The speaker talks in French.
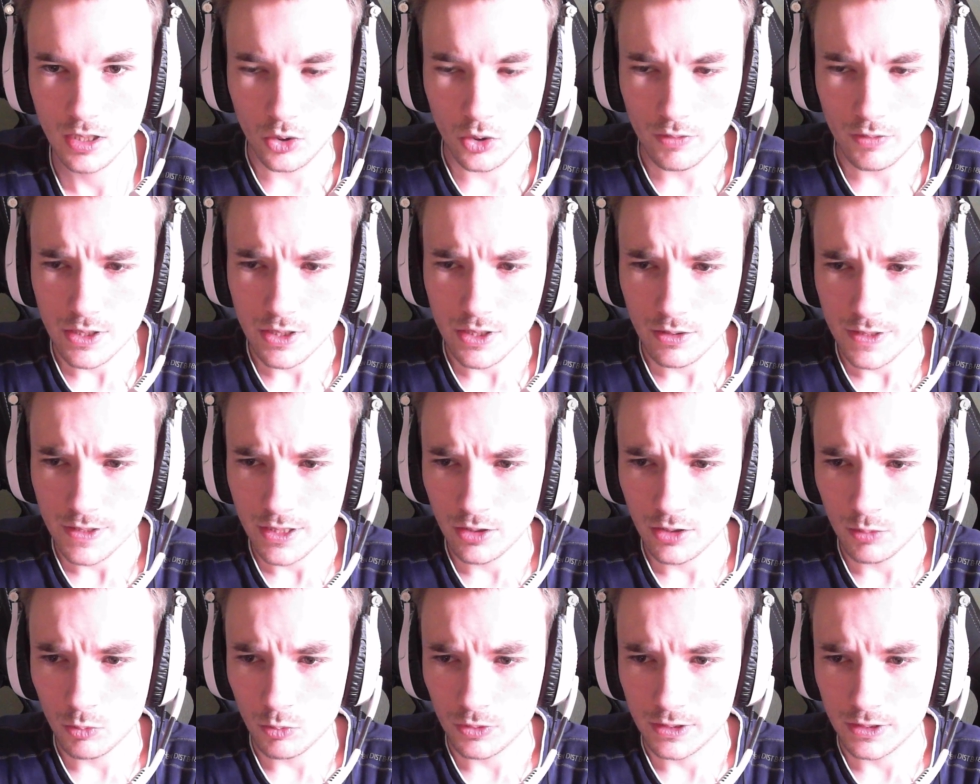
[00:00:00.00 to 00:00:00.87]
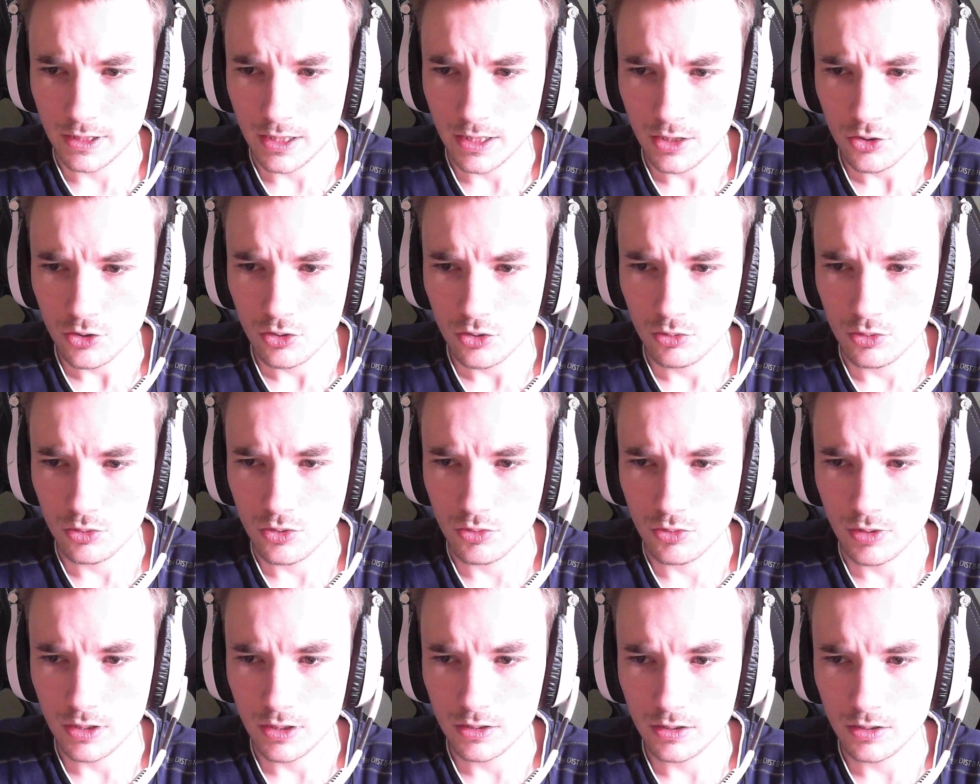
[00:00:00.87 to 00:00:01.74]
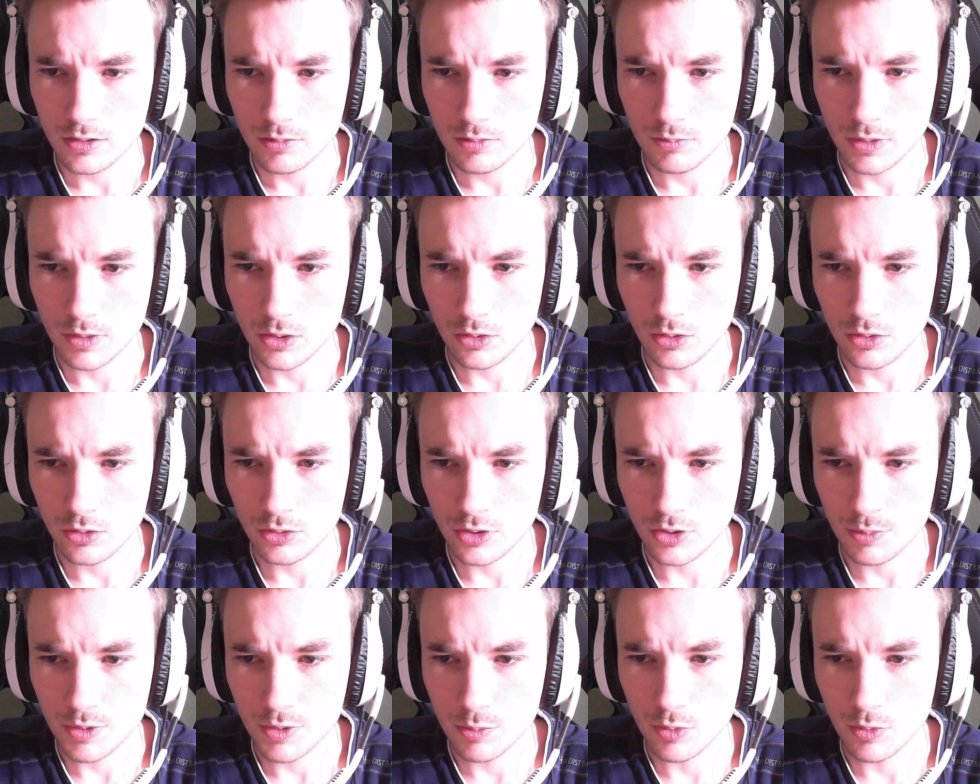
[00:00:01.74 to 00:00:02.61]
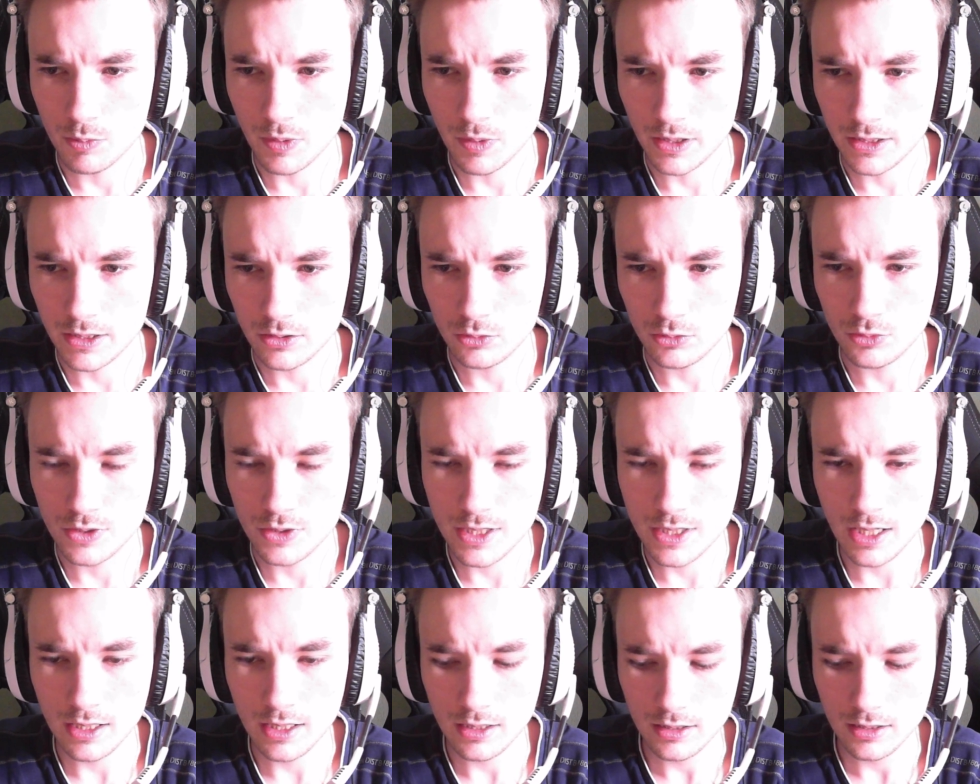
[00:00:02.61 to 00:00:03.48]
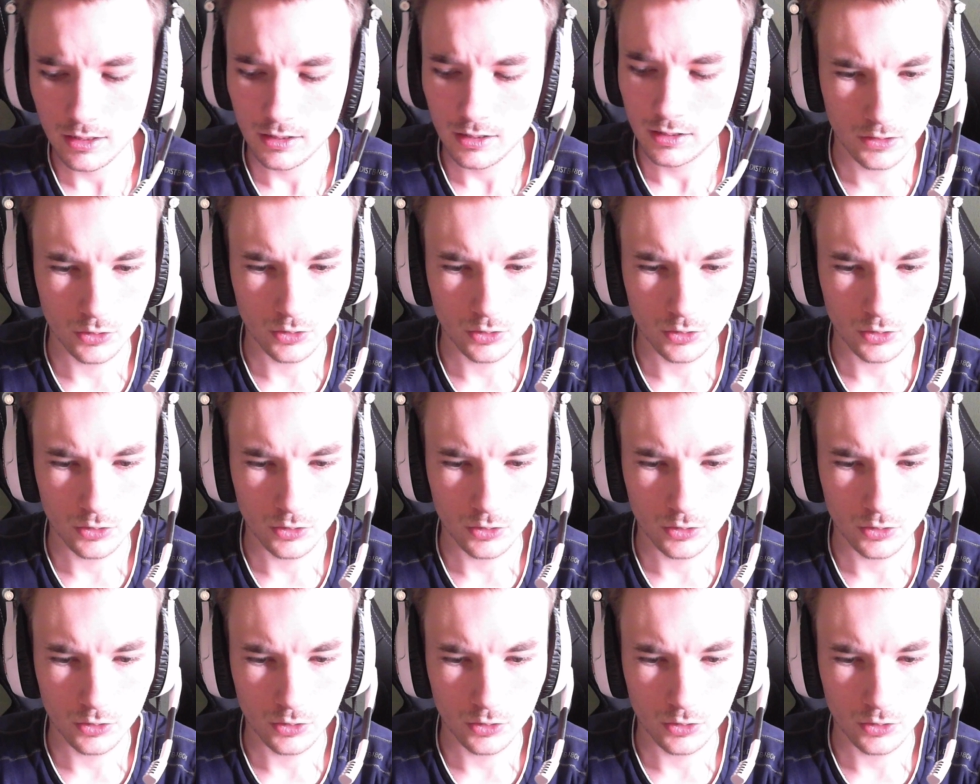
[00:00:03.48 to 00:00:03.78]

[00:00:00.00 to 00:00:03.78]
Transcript: Donc on va se lancer dans le montage tout de suite, maintenant qu'on a un petit peu parlé de tout ça.